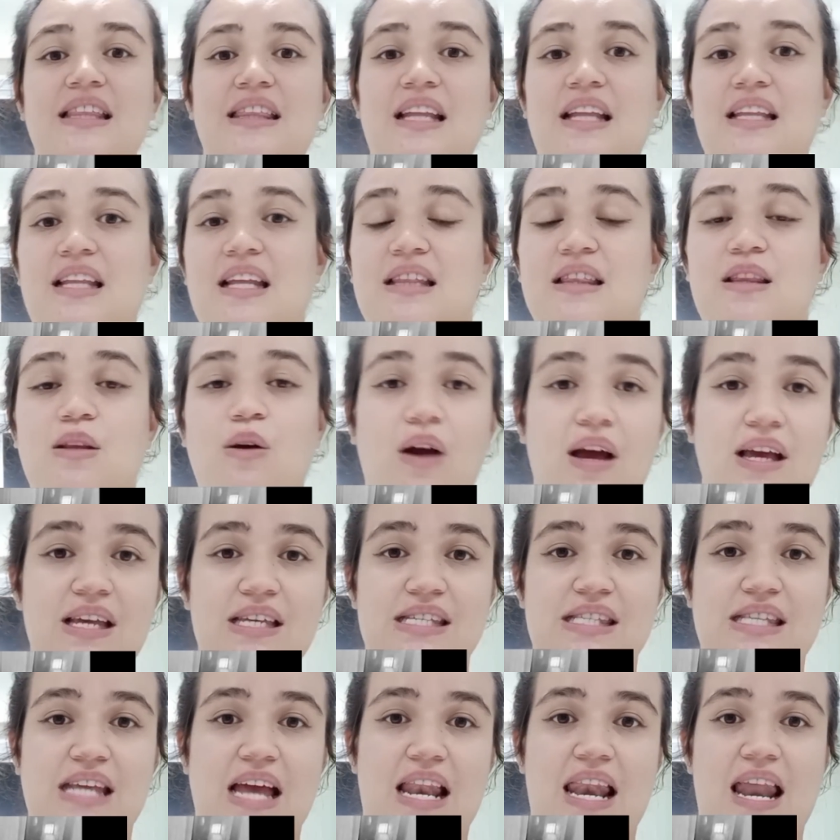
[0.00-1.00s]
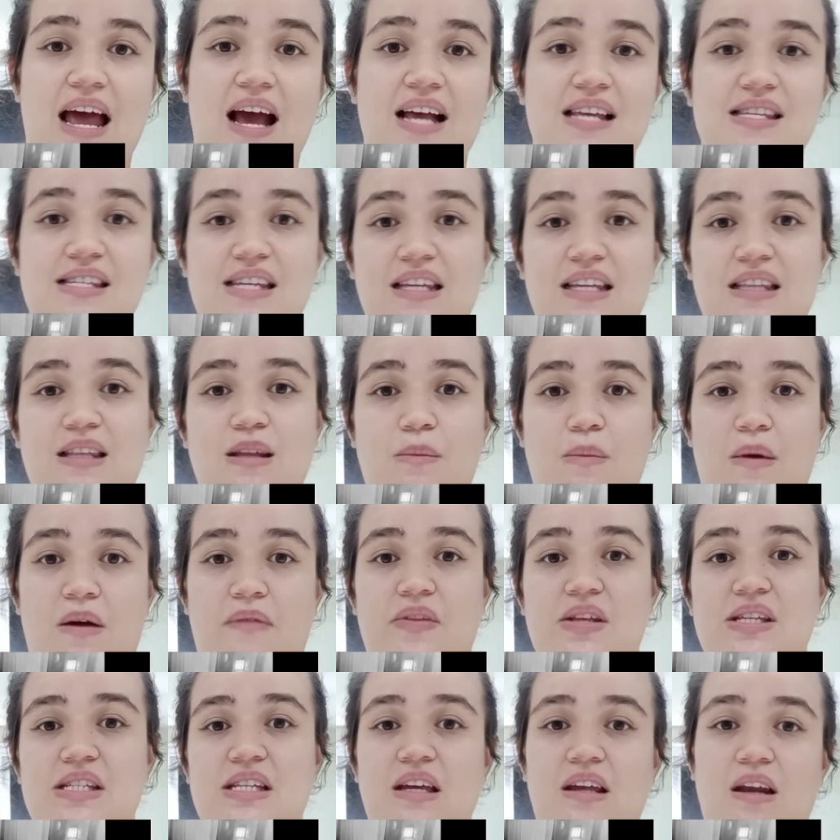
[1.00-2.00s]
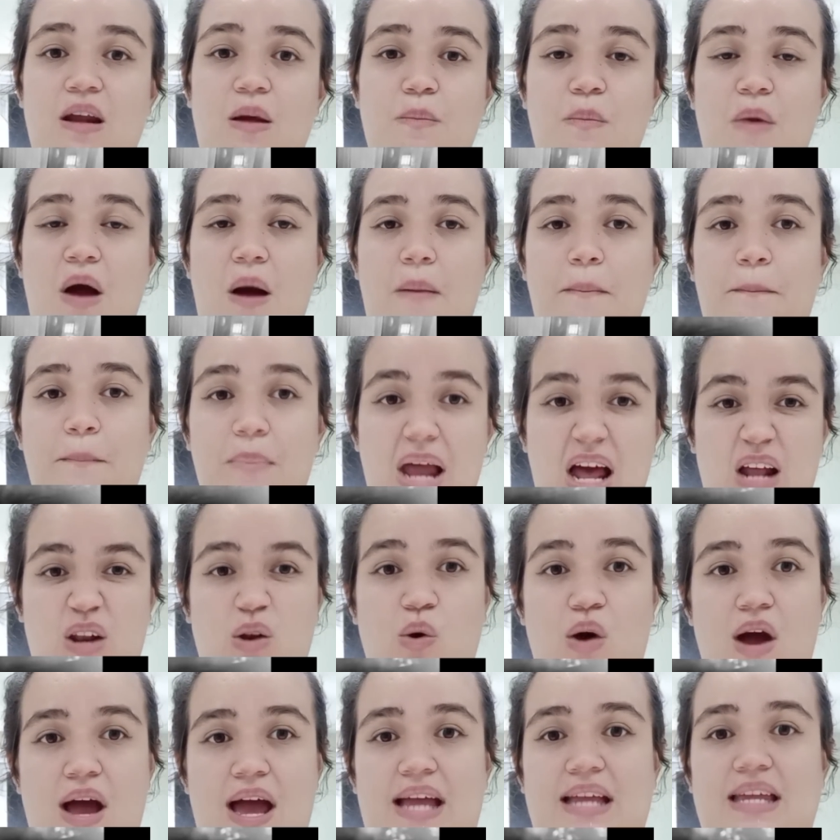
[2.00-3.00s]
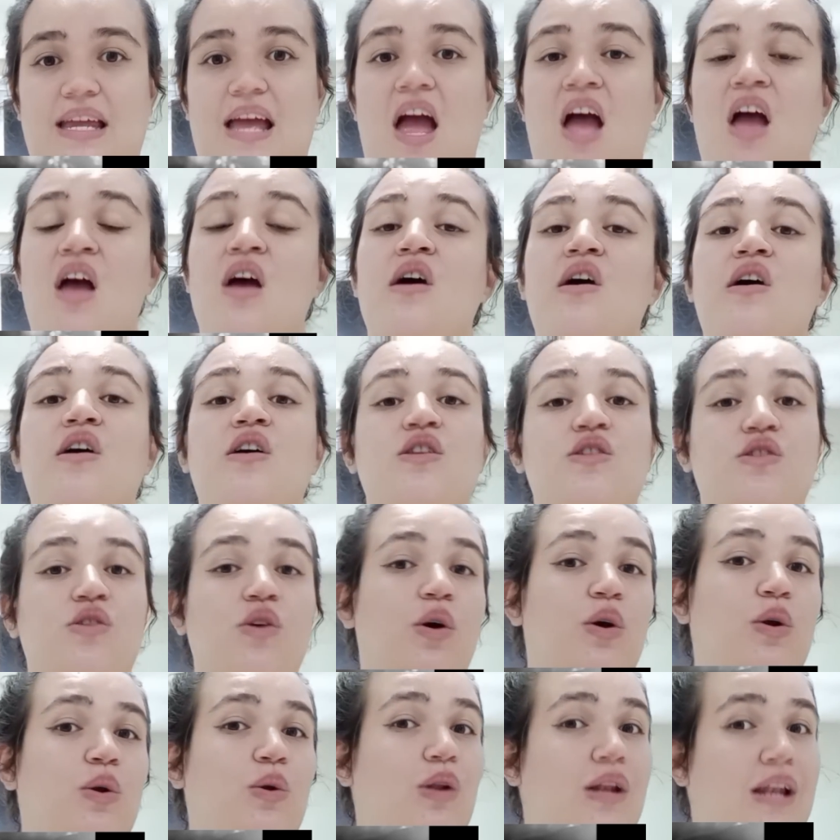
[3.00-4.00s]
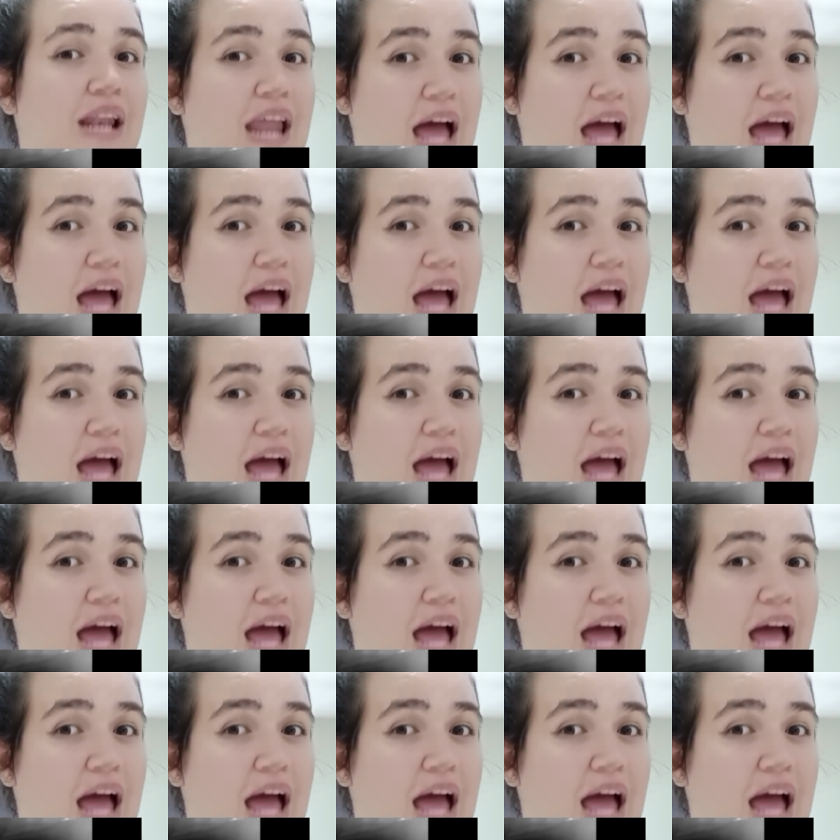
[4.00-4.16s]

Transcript: na din to kay Stella kasi diba nasira yung mga plano nga na. So yun